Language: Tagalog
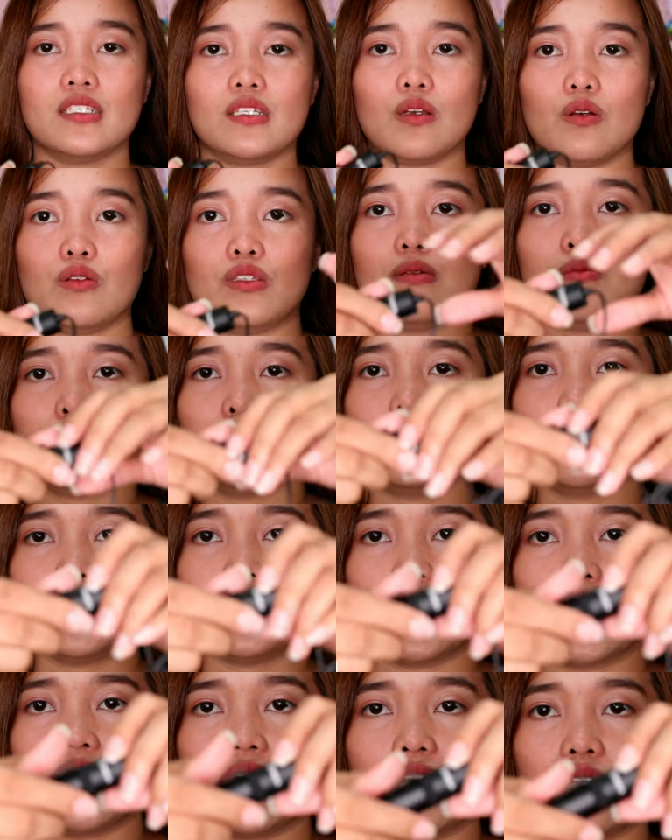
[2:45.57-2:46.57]
So,
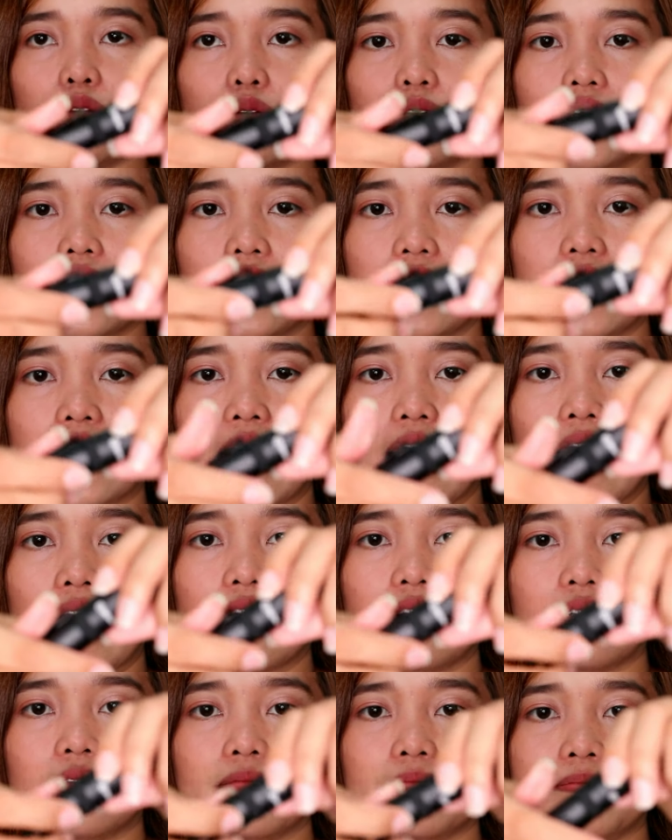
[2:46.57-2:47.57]
nabubuksan itong
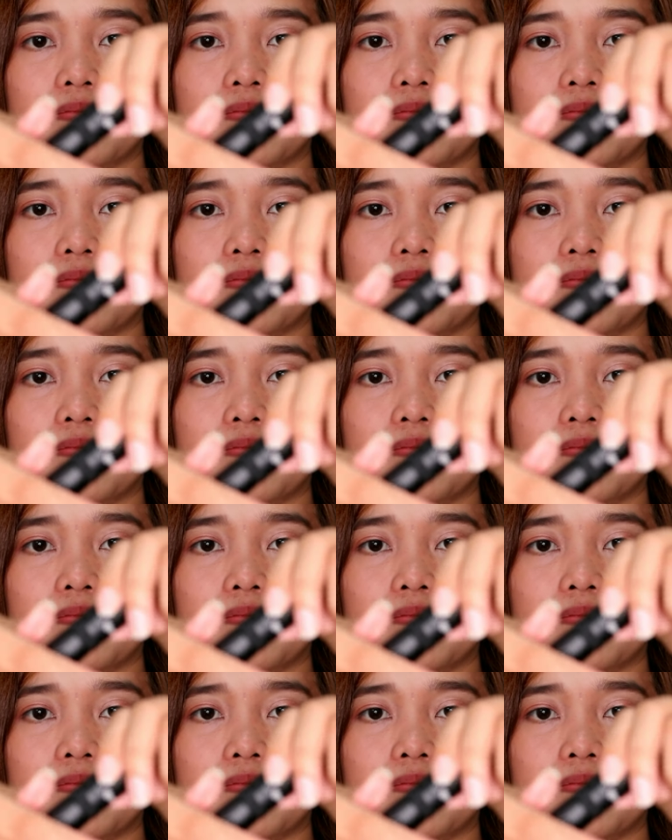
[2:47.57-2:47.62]
gitna